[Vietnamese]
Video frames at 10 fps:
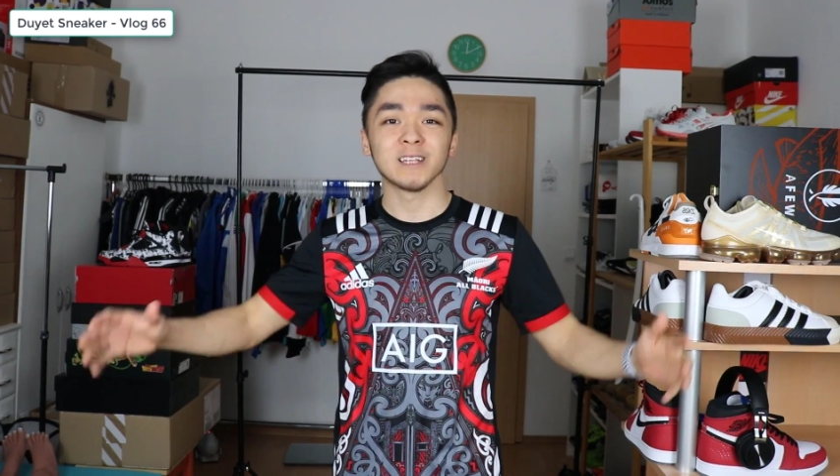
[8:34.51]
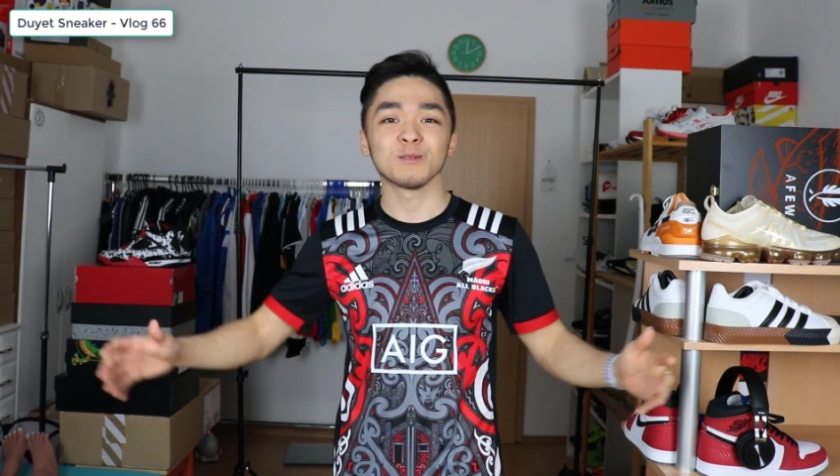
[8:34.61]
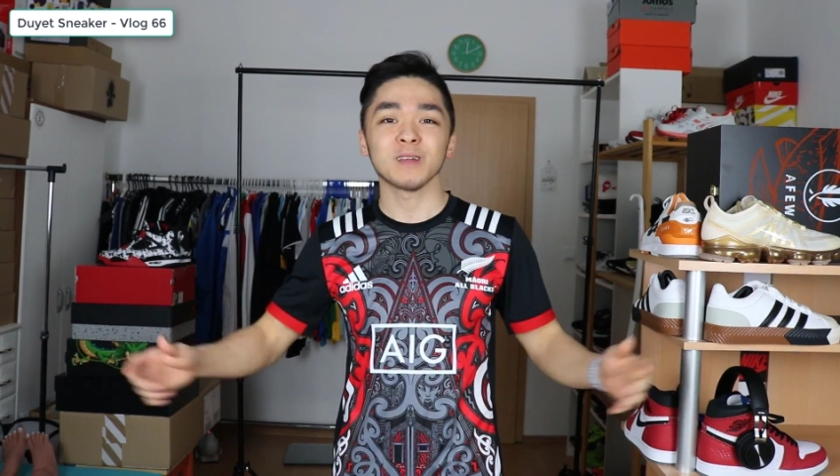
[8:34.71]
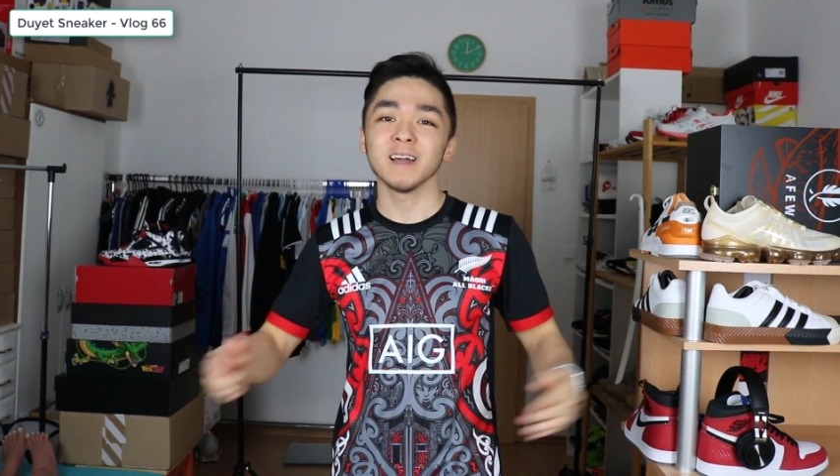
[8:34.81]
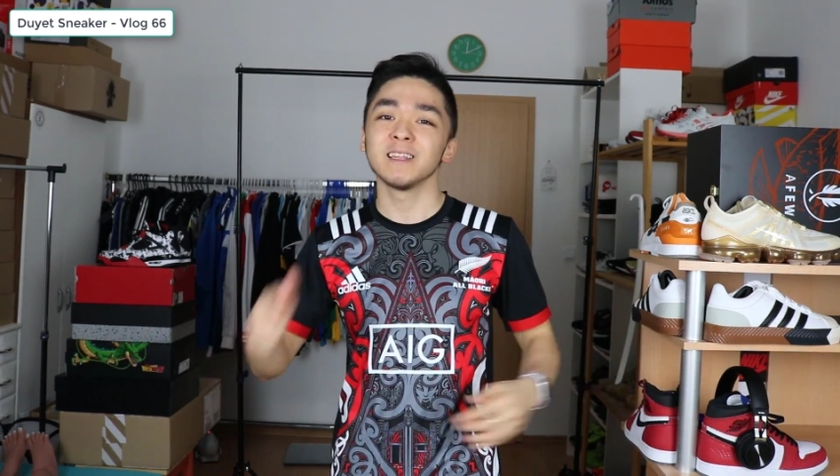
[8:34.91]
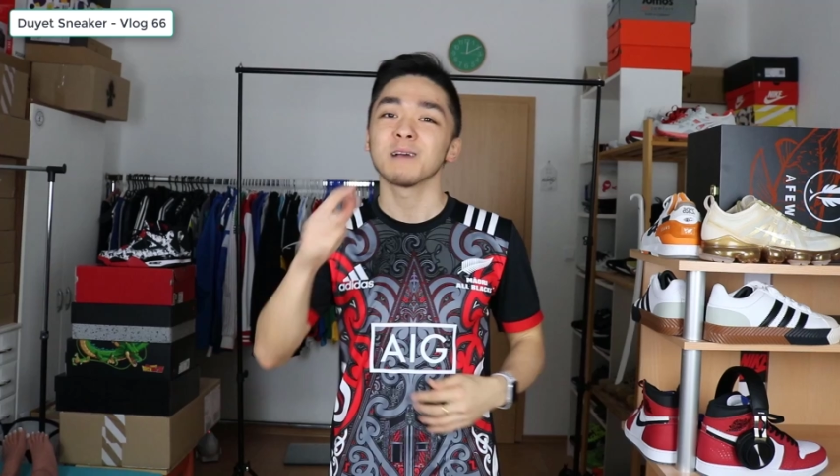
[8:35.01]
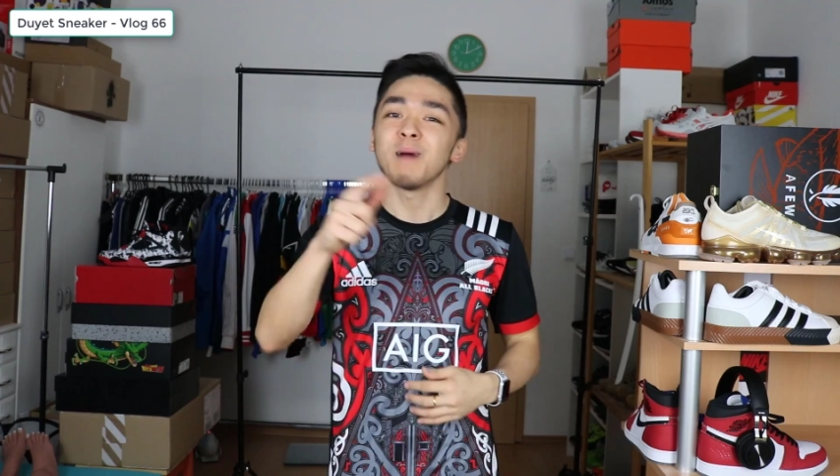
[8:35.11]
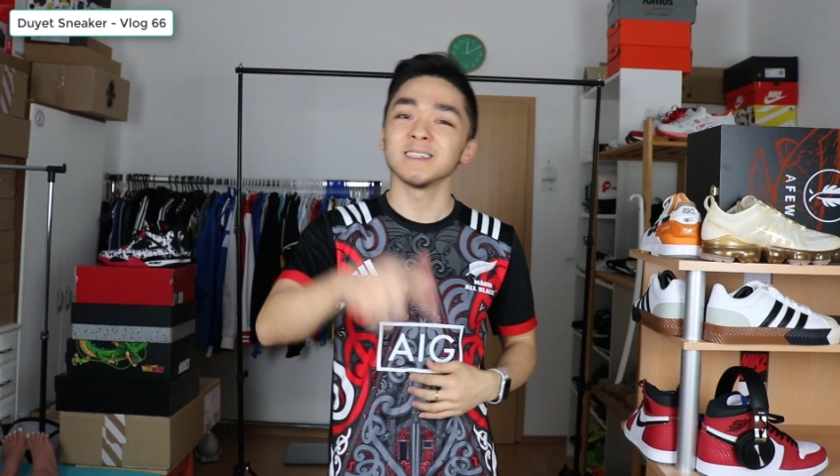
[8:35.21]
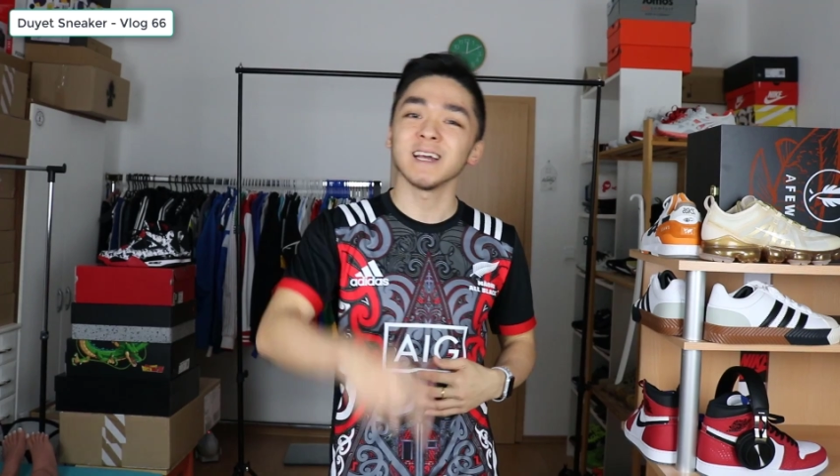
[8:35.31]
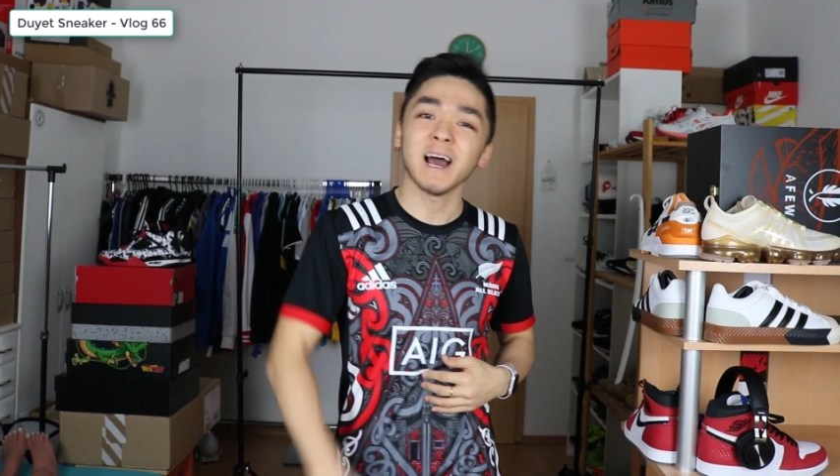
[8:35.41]
trong tay thì các
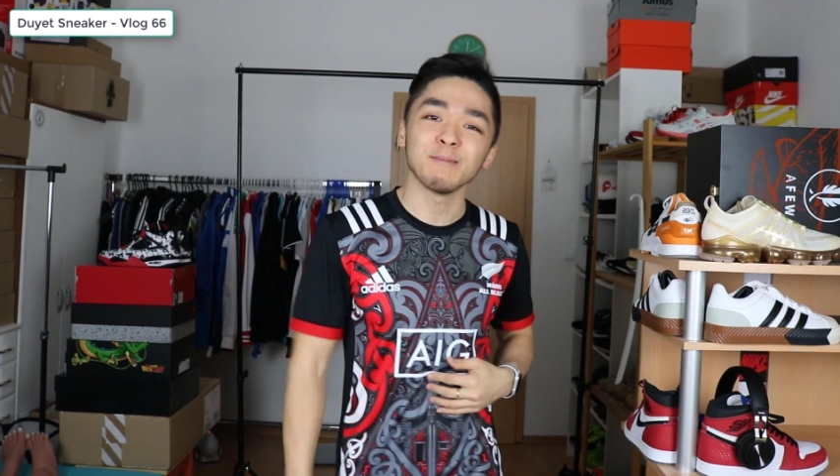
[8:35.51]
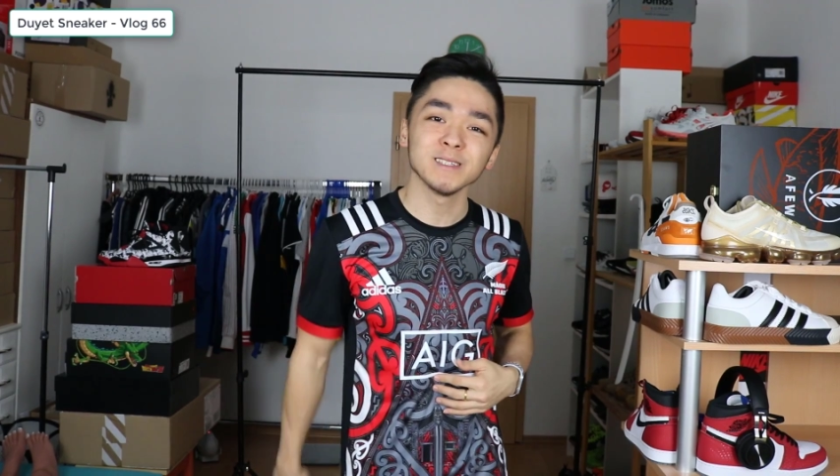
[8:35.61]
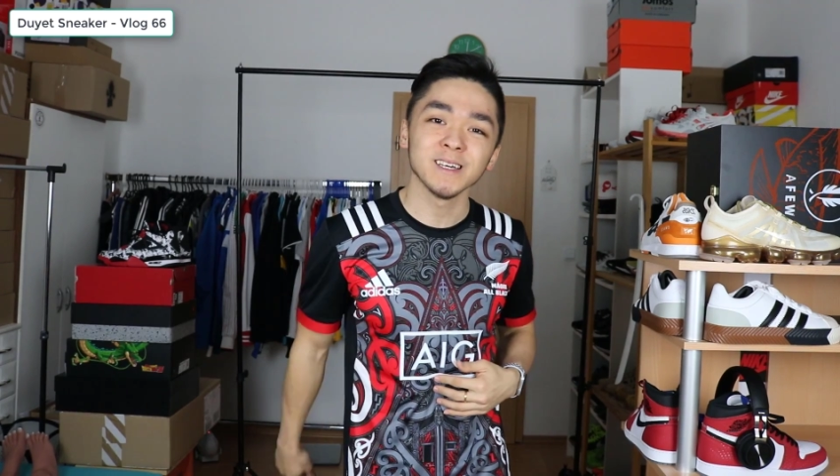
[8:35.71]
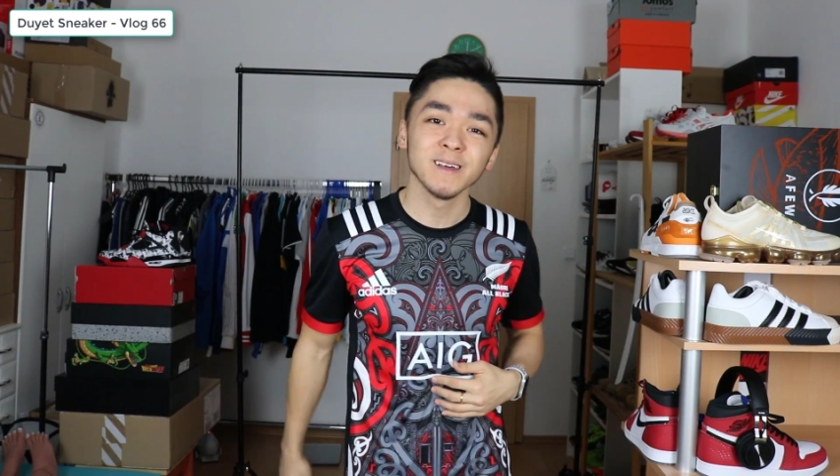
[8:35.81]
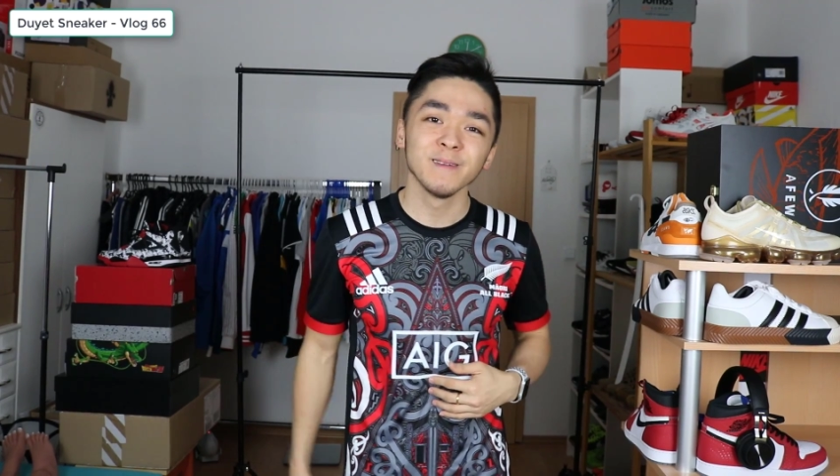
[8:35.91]
bạn sẽ làm cái gì